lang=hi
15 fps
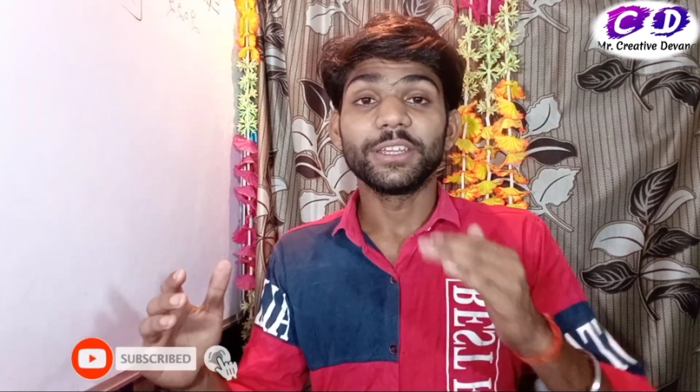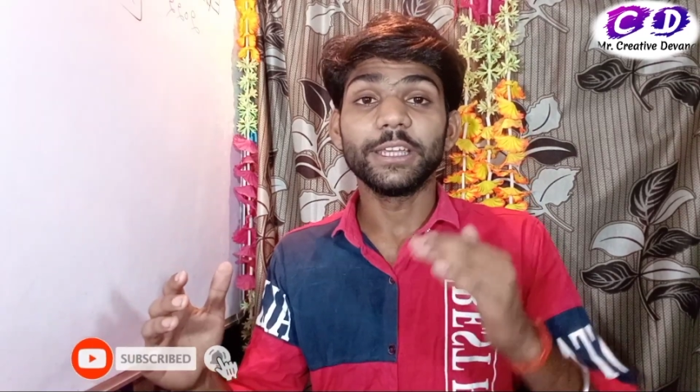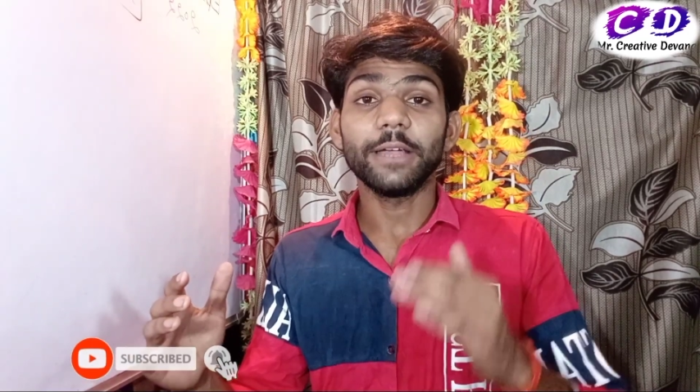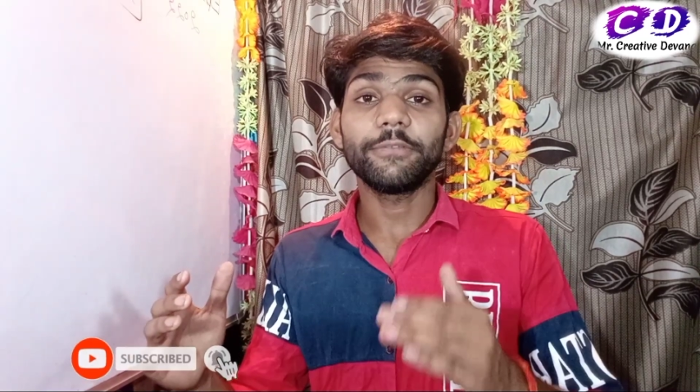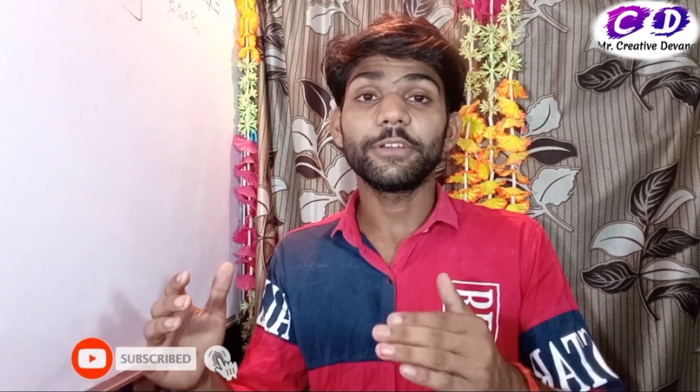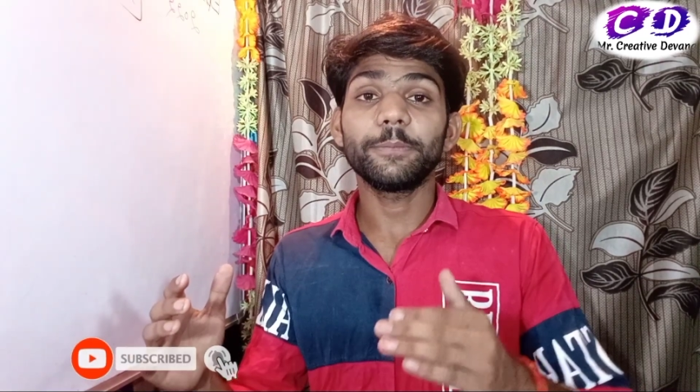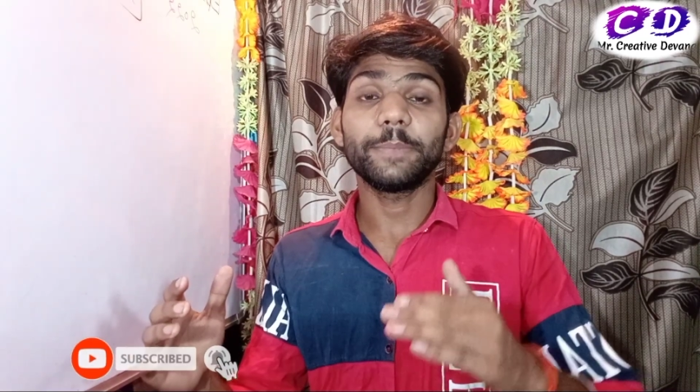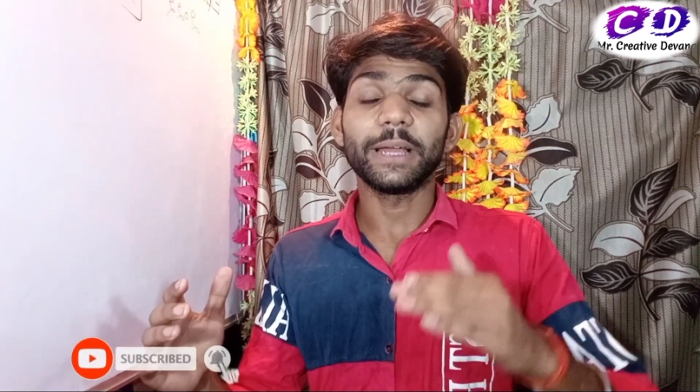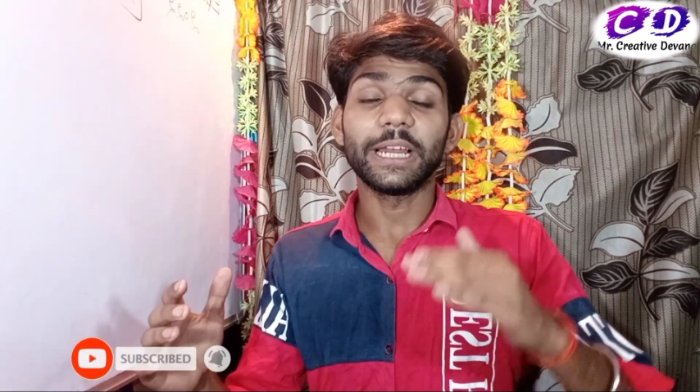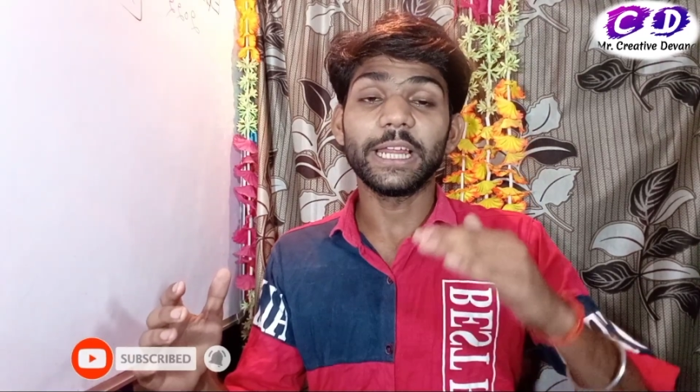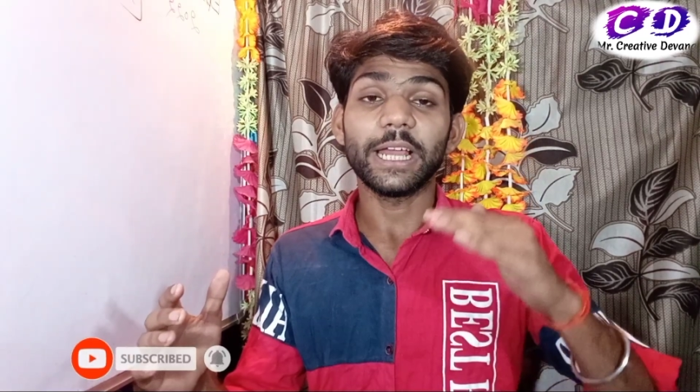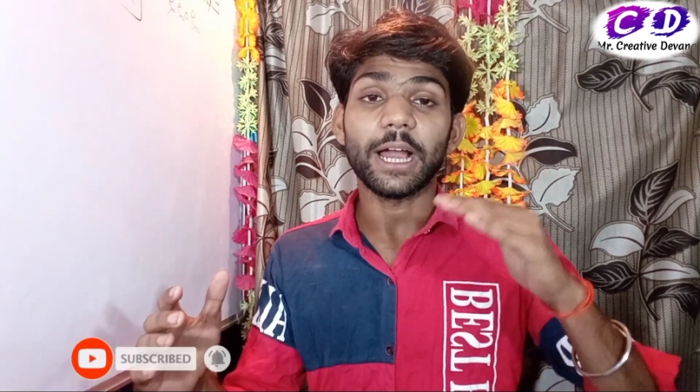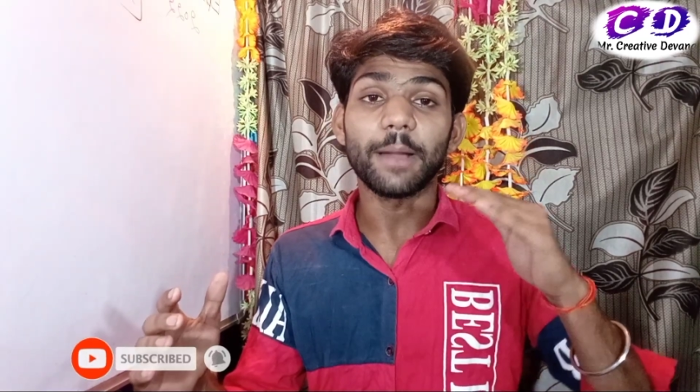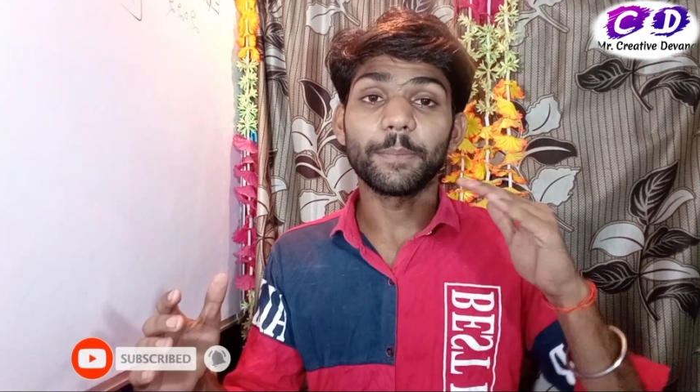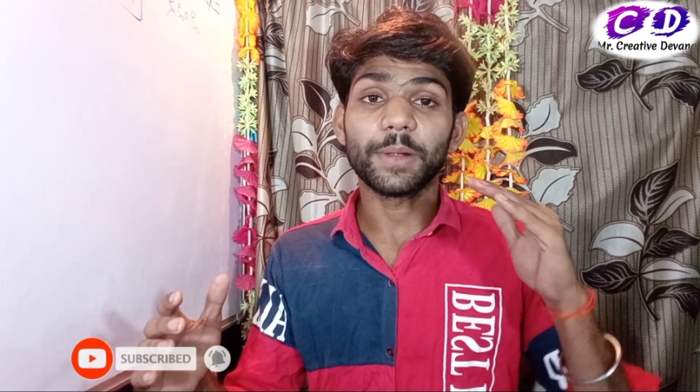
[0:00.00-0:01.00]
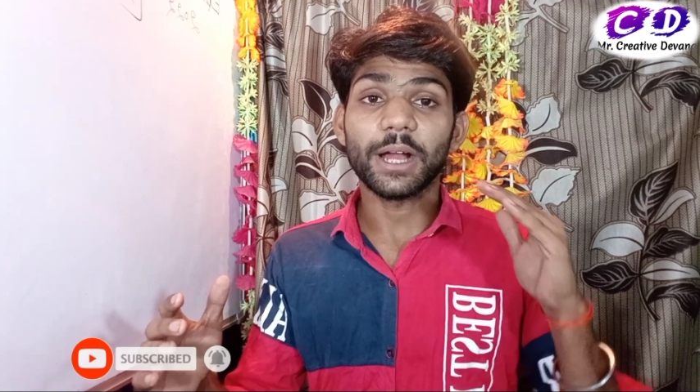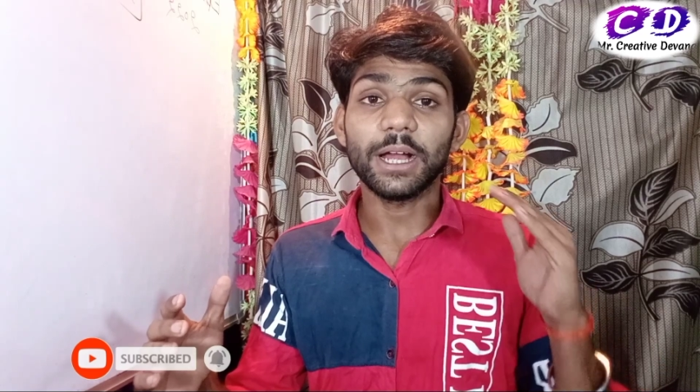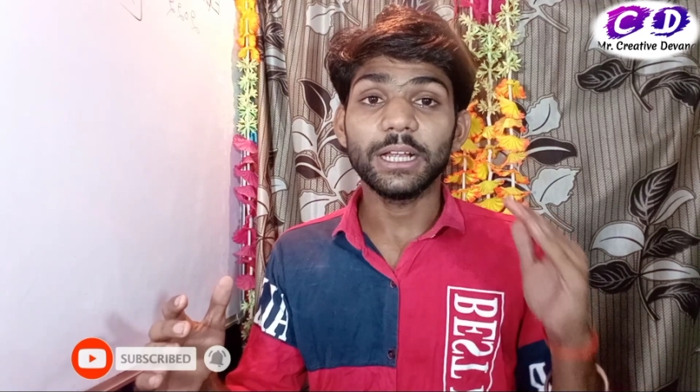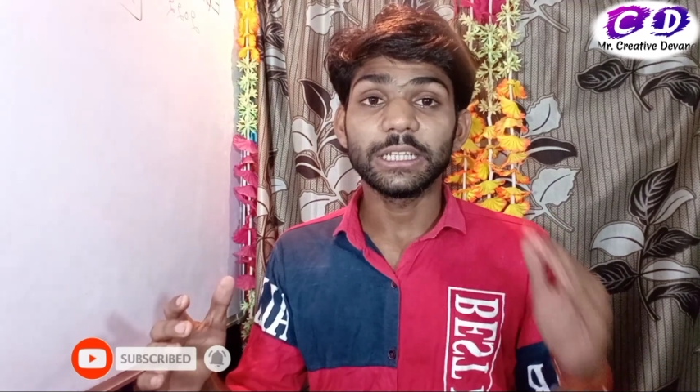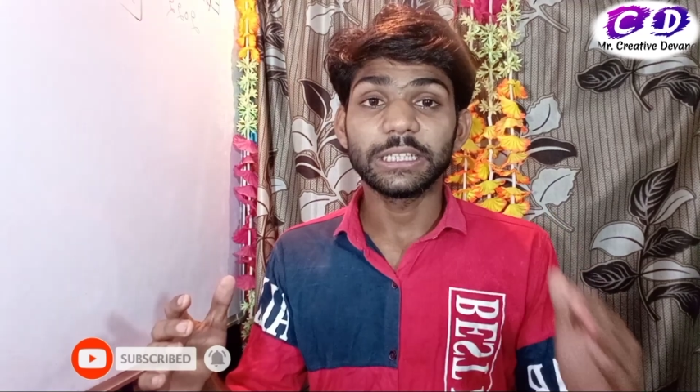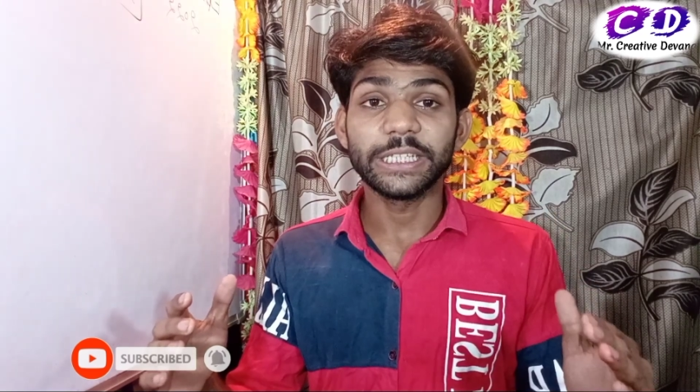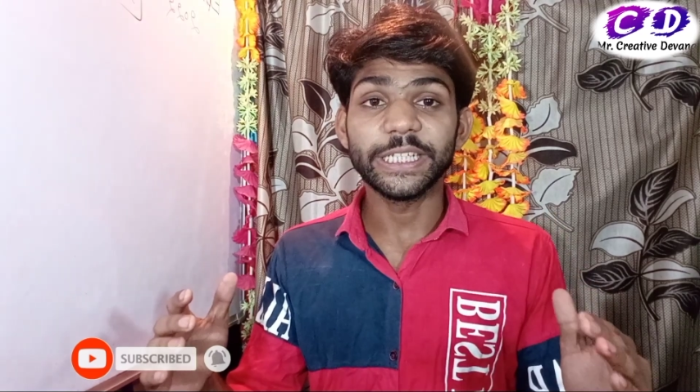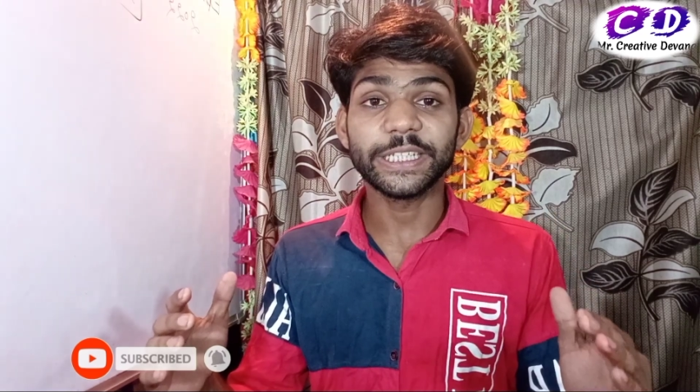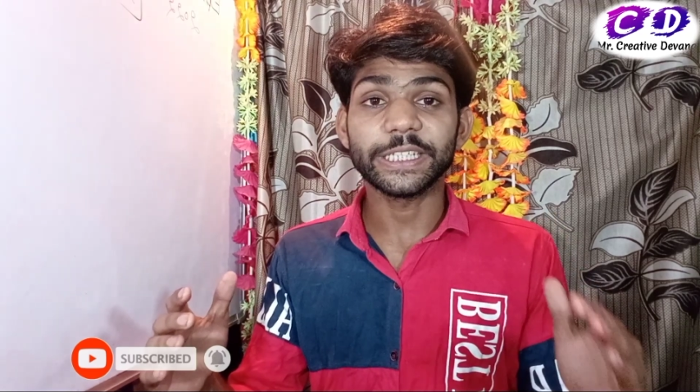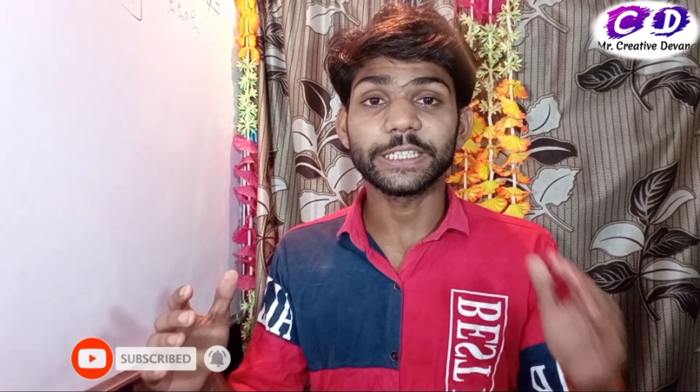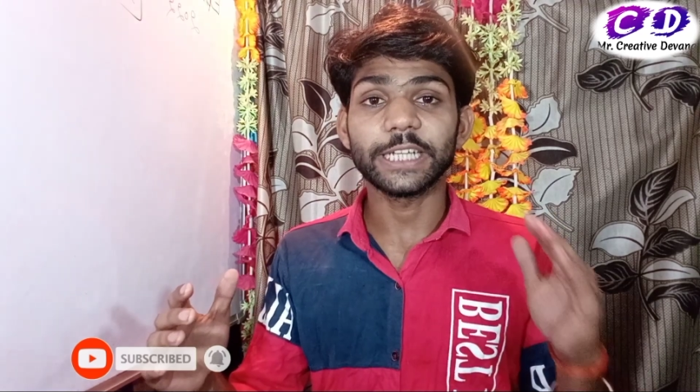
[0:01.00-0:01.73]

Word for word: या फिर पहले आपका तीस